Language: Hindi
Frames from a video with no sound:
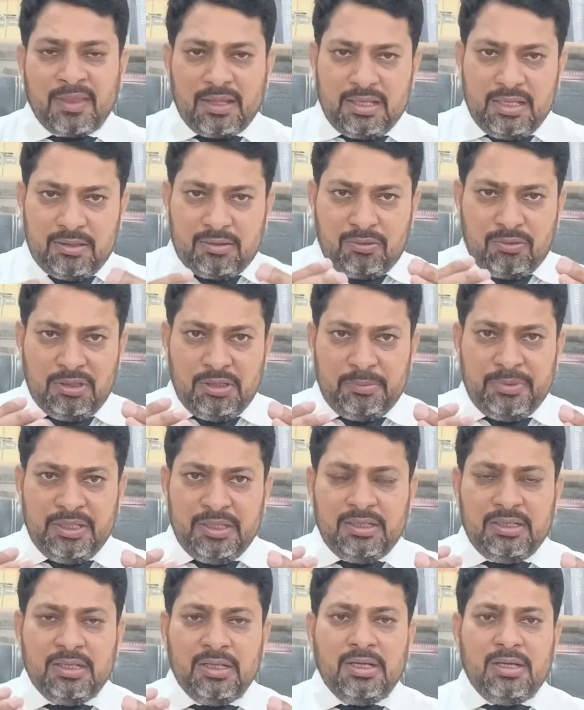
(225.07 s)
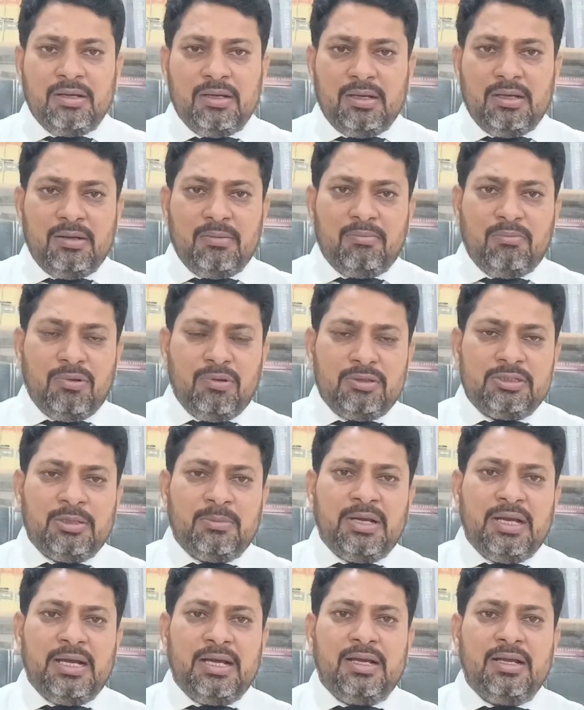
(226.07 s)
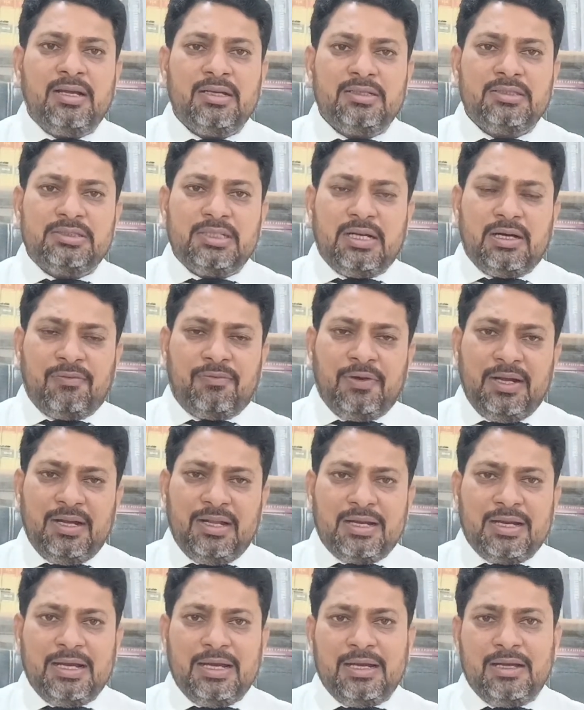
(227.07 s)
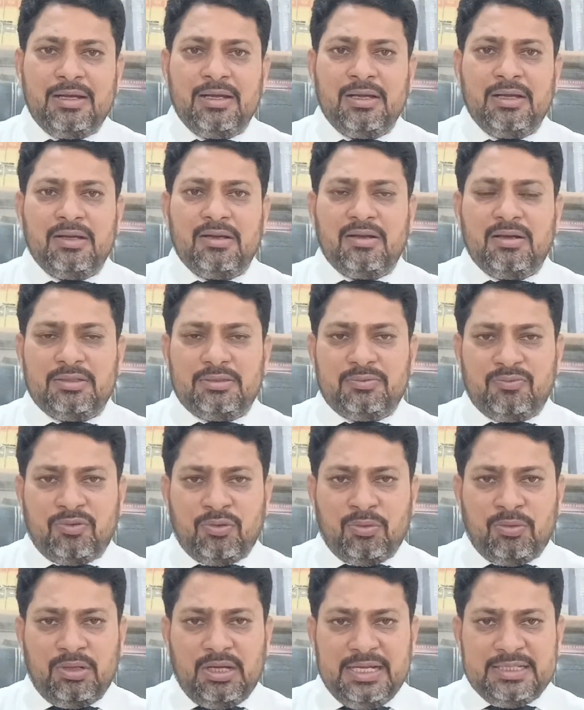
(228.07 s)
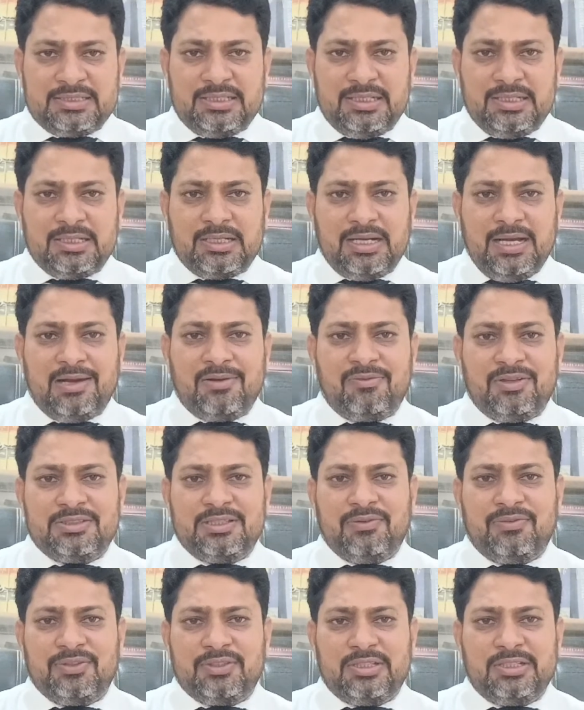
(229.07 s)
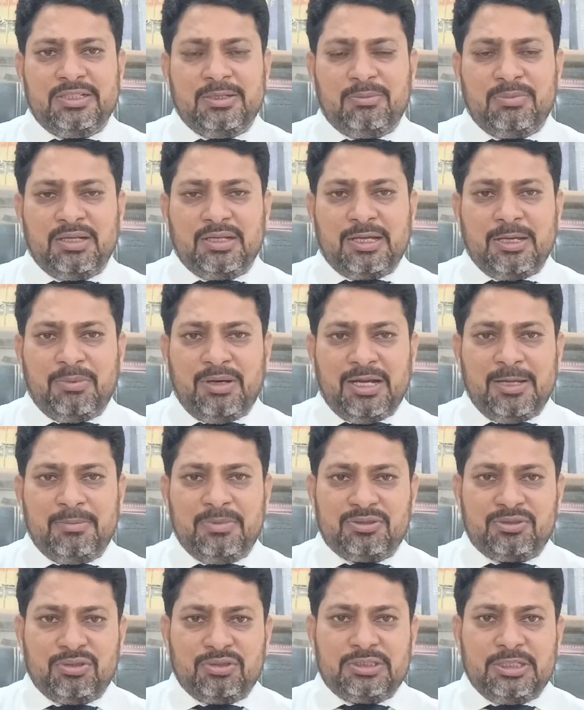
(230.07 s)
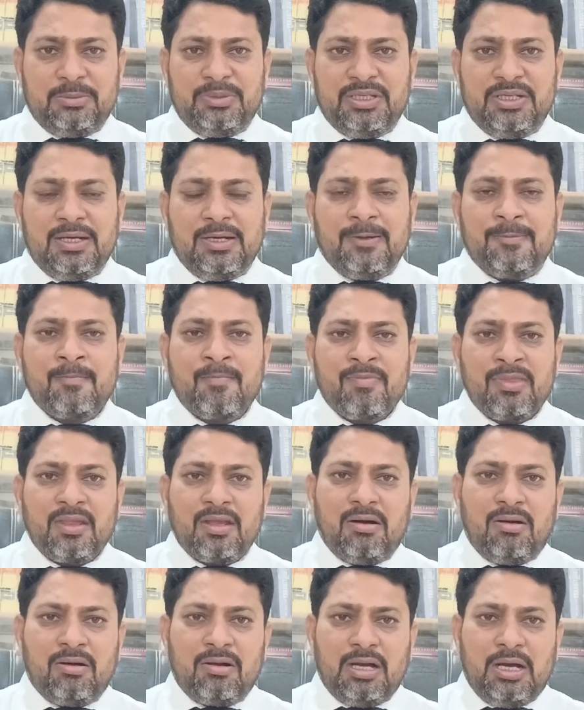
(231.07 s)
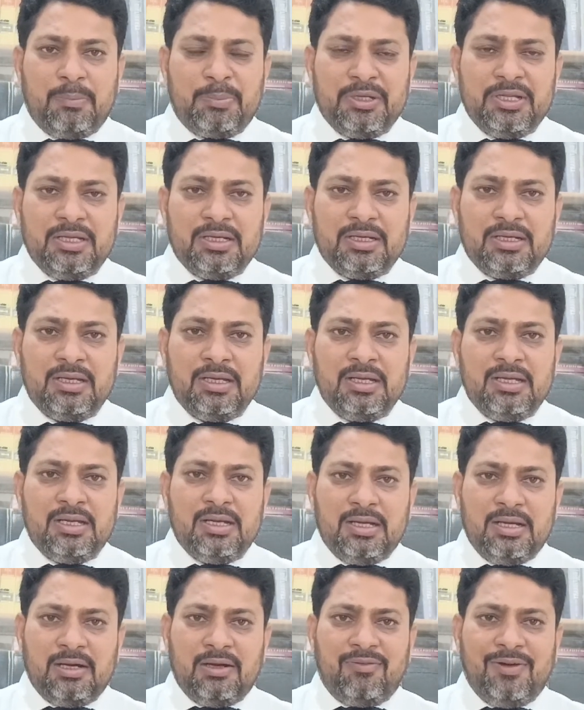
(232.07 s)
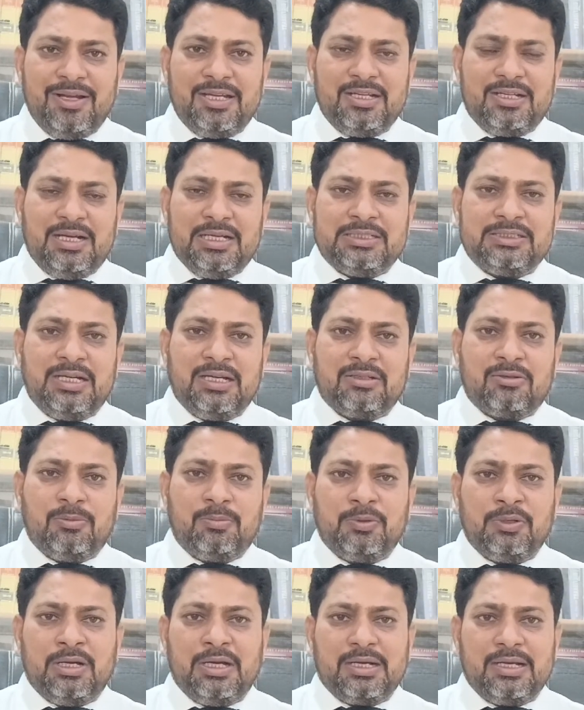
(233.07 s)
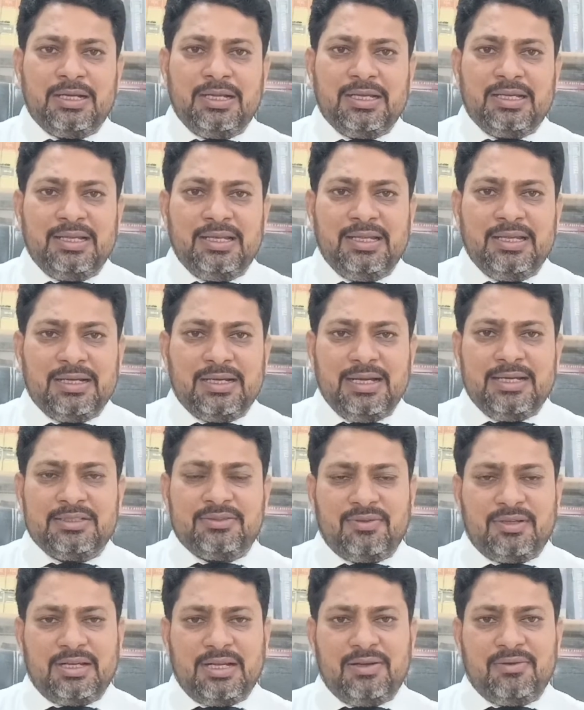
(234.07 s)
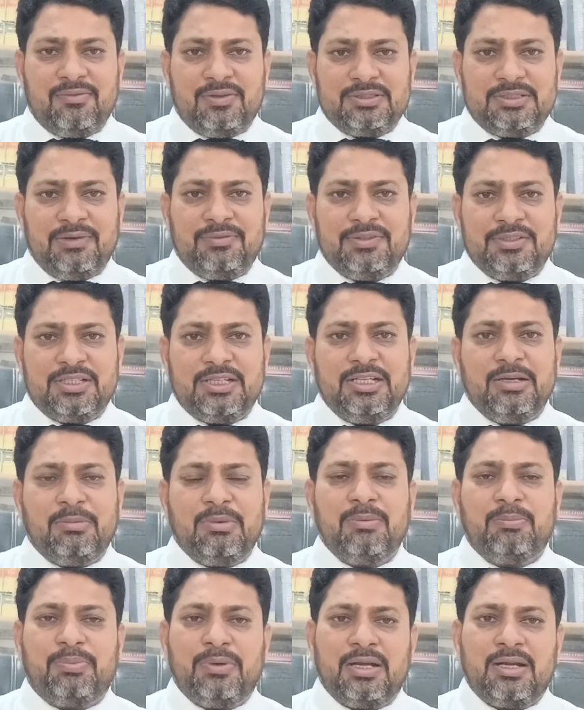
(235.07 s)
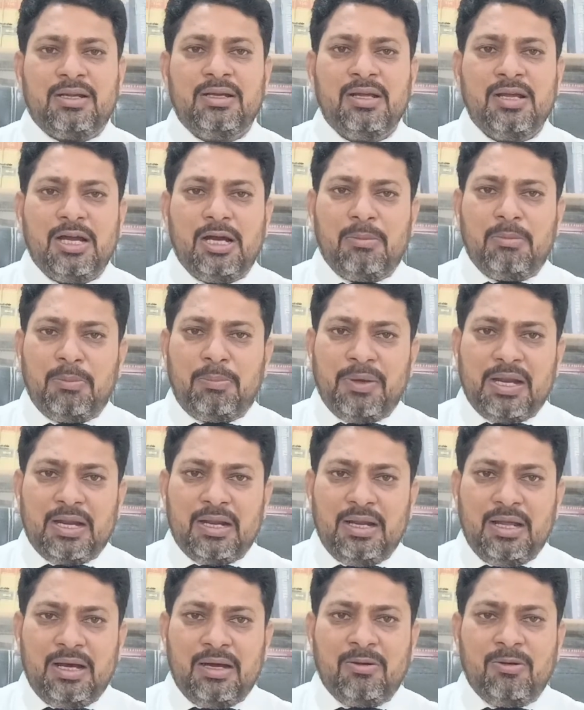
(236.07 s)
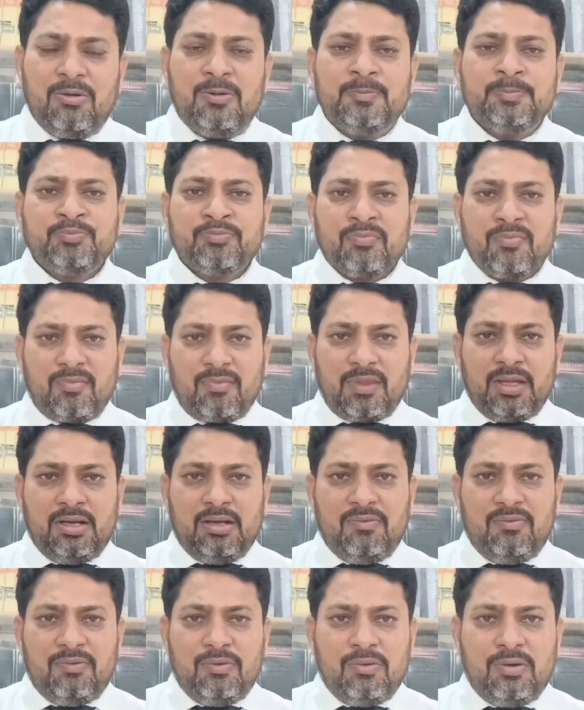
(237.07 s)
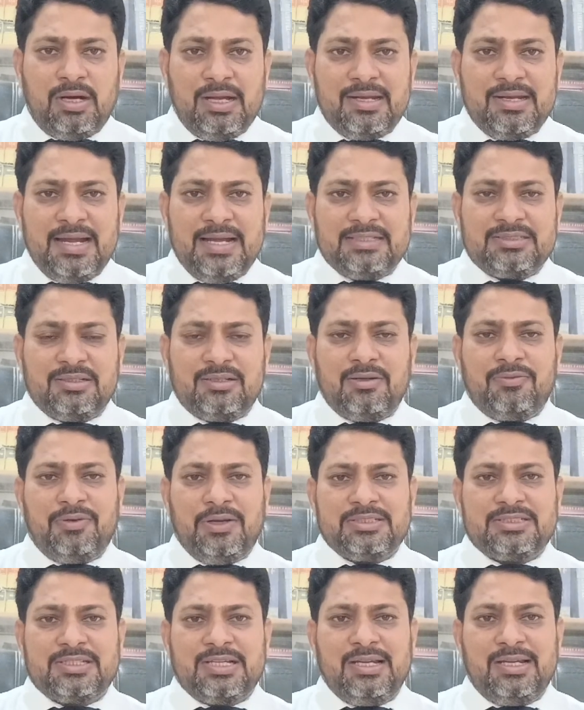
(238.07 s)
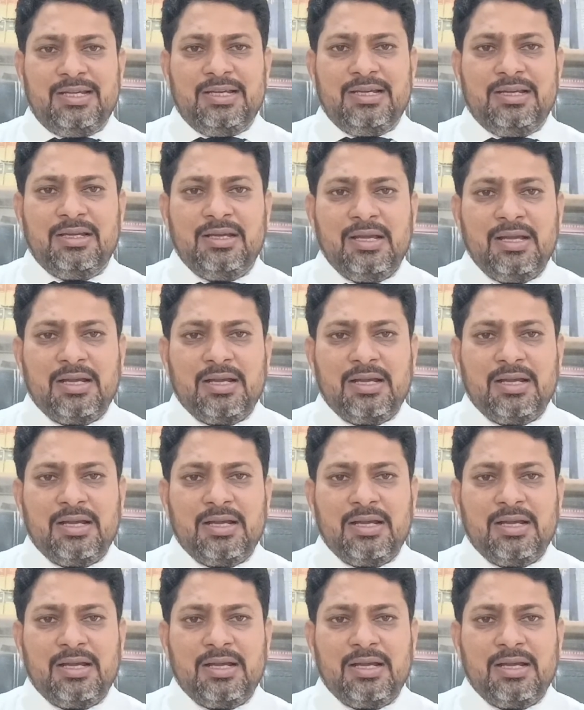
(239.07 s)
कि कोई भी मुलम है या ऑफेंडर है वो ऐसे गैर वज़ा फितरी अमल के बारे में सोचे भी ना और अपनी हवानी ख्वाहिशात को पूरा करने के लिए गैर वज़ा फितरी अमल पर अमल पैरा ना हो वो अन नेचुरल फेंस के लिए